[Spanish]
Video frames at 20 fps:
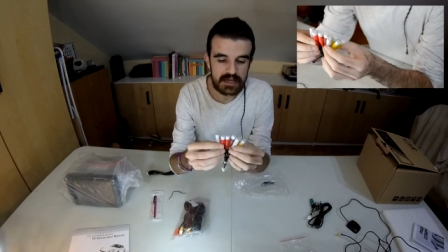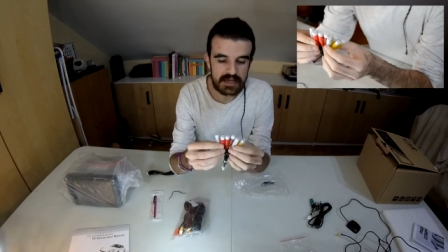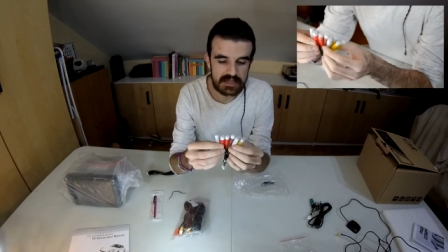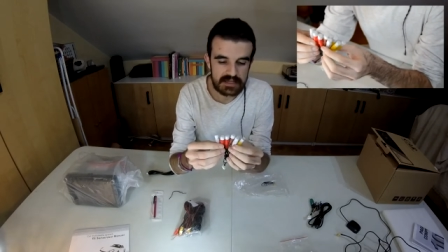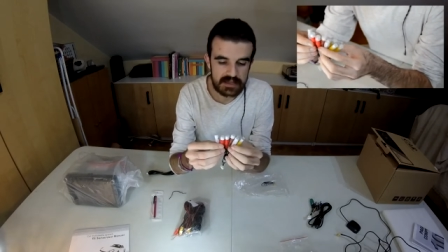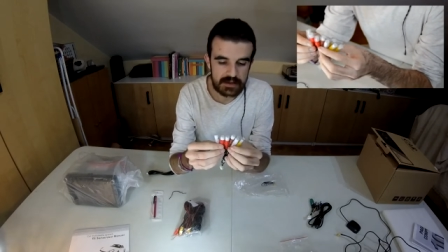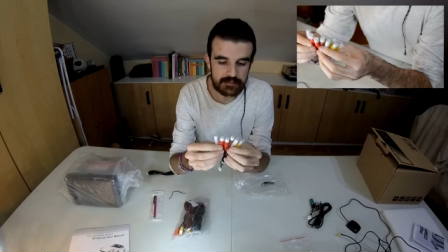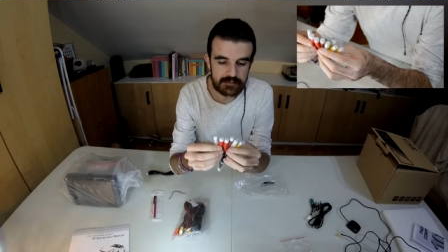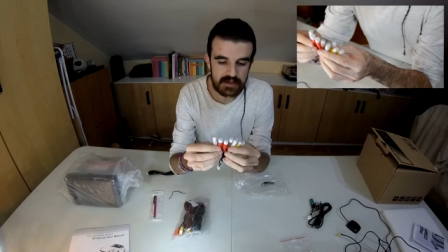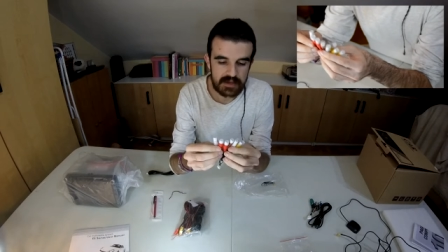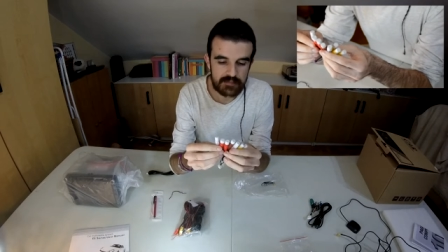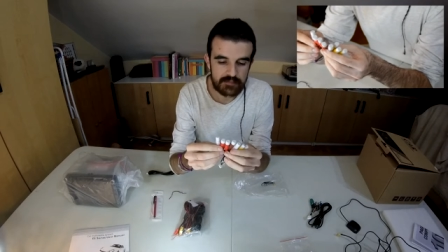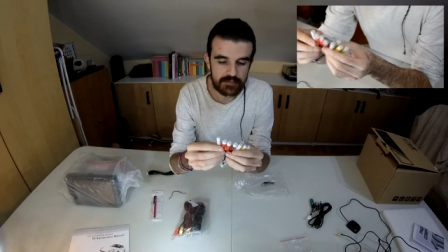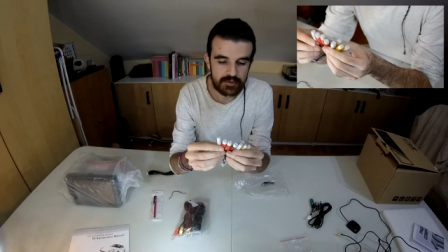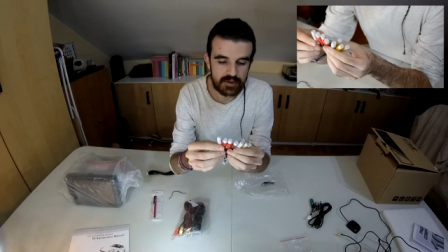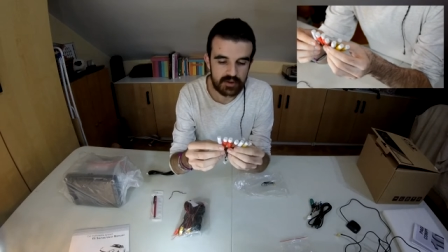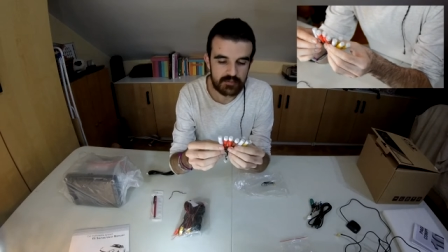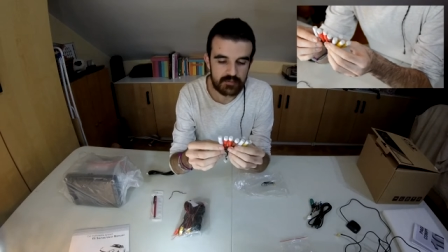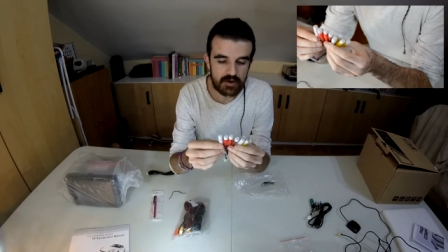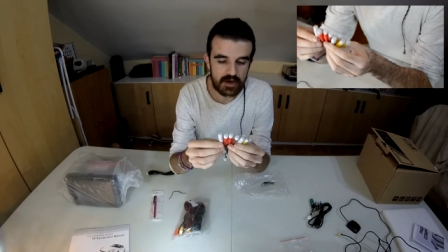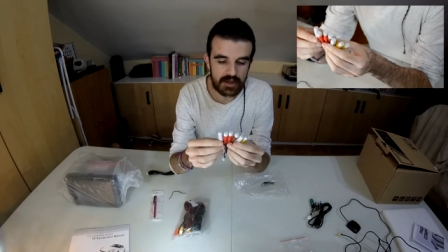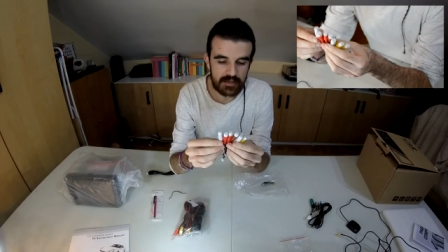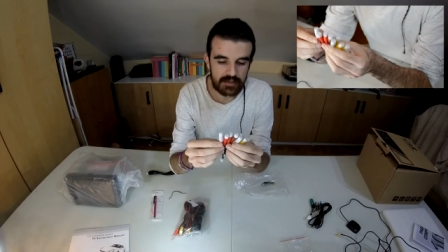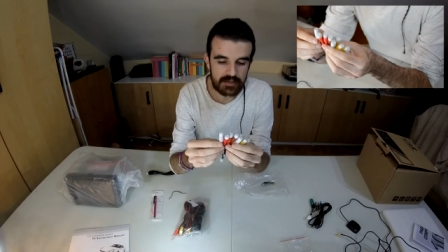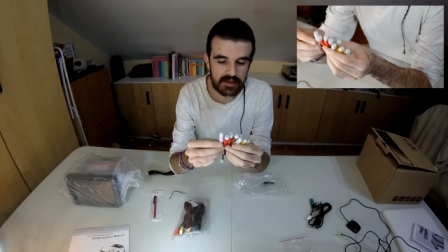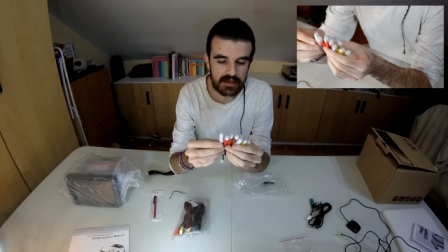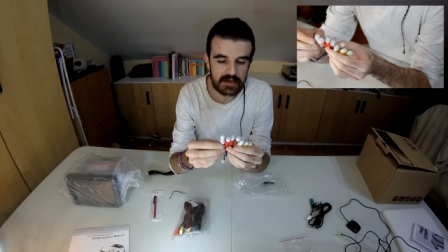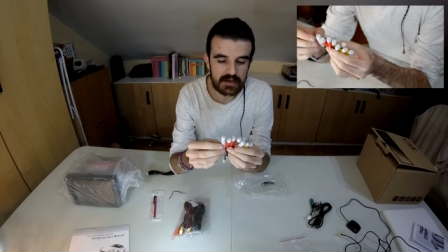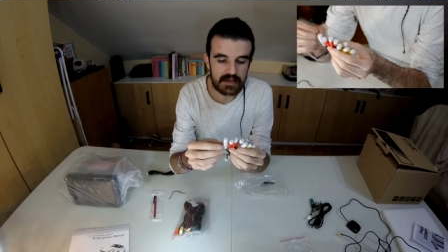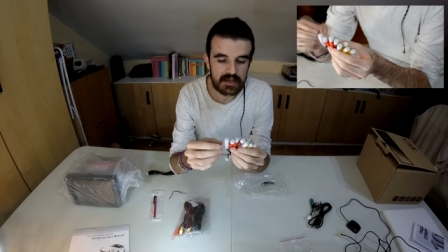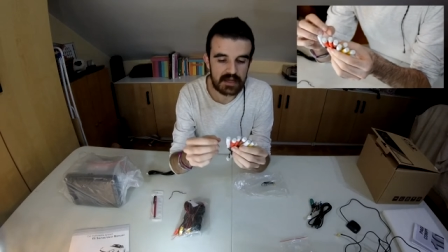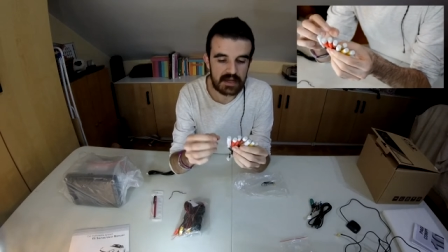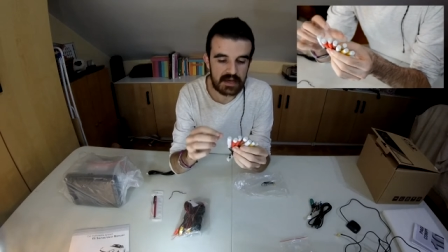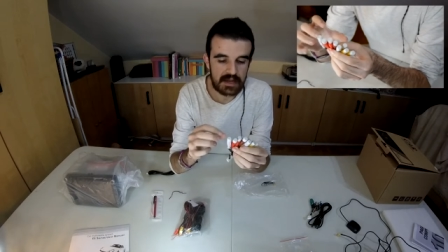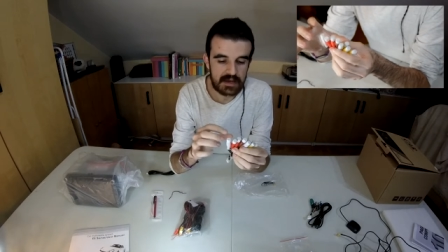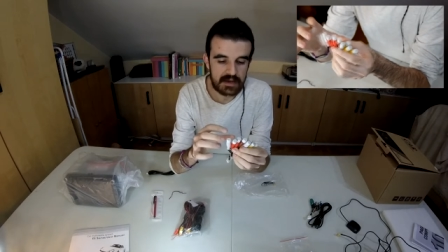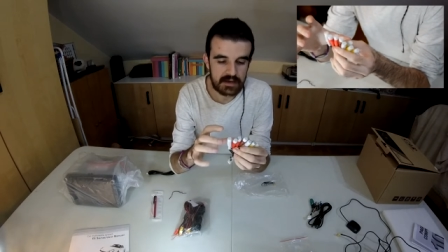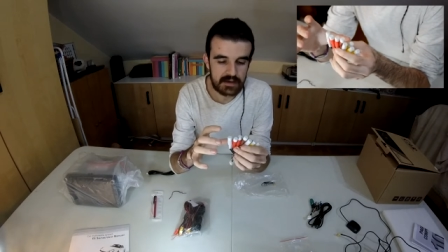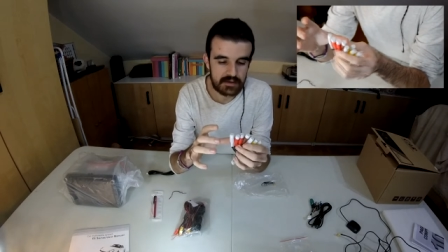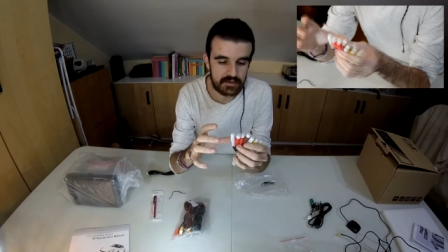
Y también podemos hacer que